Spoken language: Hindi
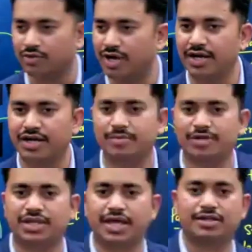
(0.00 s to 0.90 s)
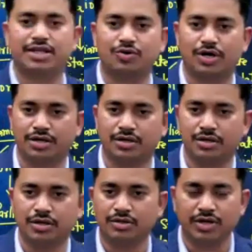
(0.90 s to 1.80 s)
तो एंट्री नंबर तेरह देखोगे
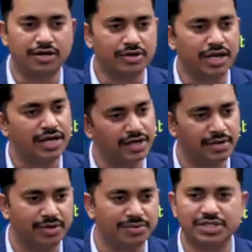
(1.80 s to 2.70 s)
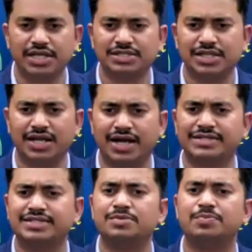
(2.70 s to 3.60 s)
तो एंट्री एंट्री नंबर सीधा सीधा लिखा
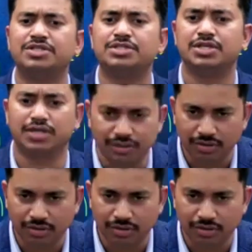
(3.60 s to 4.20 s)
है सीपीसी